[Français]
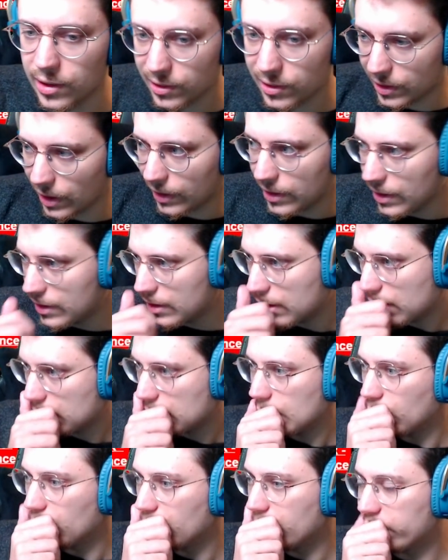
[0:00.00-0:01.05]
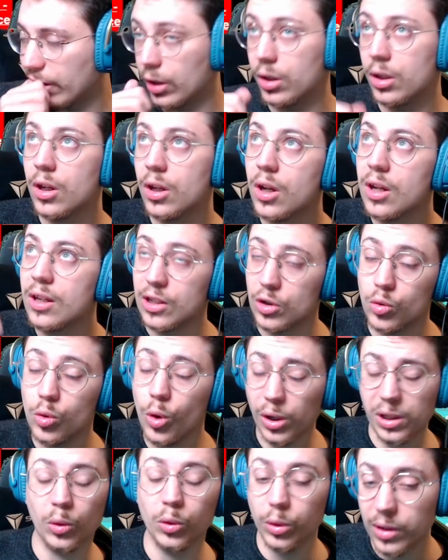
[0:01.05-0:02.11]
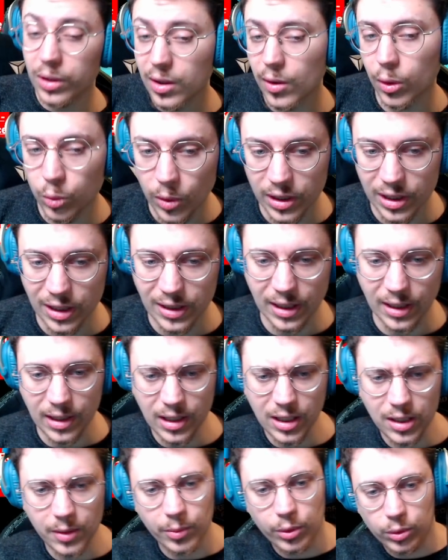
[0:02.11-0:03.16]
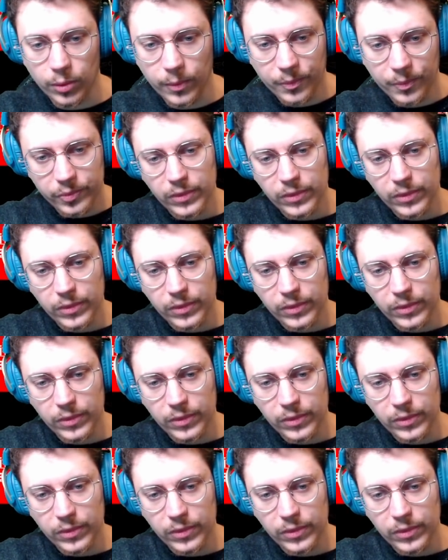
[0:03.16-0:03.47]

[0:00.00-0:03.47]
techniques qui ont, enfin, des joueurs qui ont donné leur nom à des techniques plutôt.